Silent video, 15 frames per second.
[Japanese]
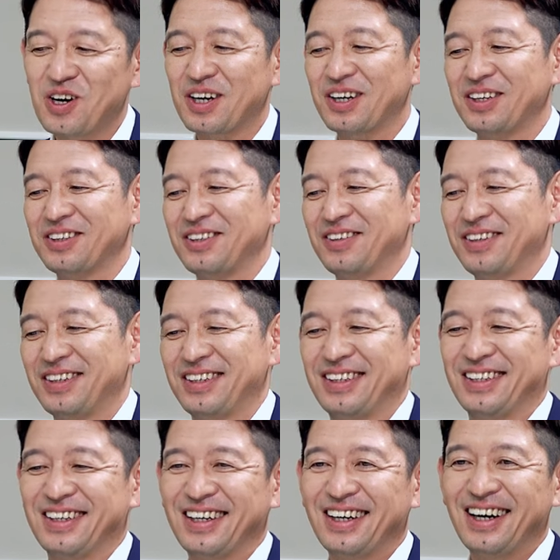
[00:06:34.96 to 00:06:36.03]
わけです。三
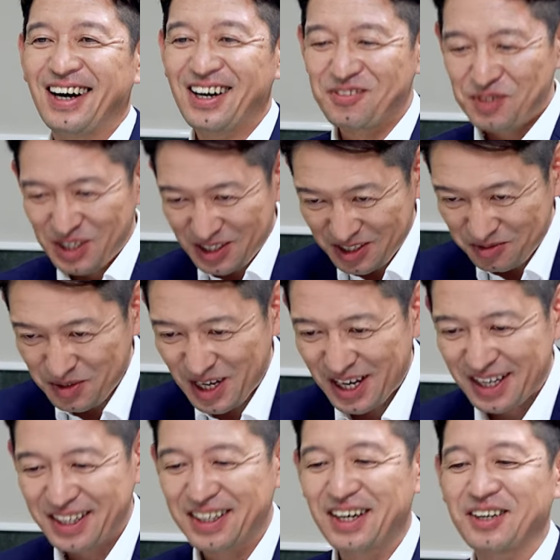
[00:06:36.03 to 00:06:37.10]
つ目なんですね。三つ
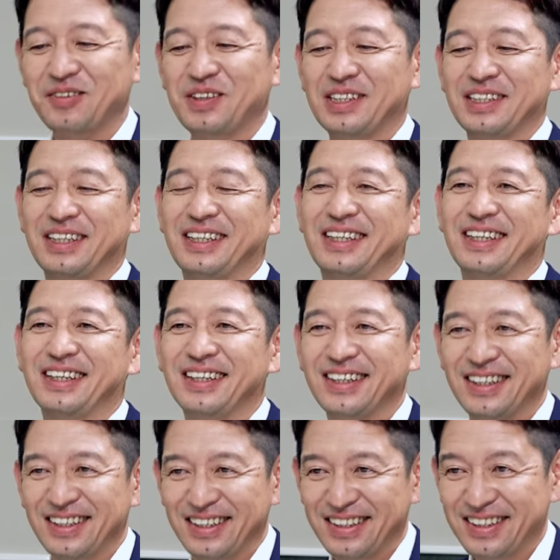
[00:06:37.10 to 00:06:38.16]
目。なるほど。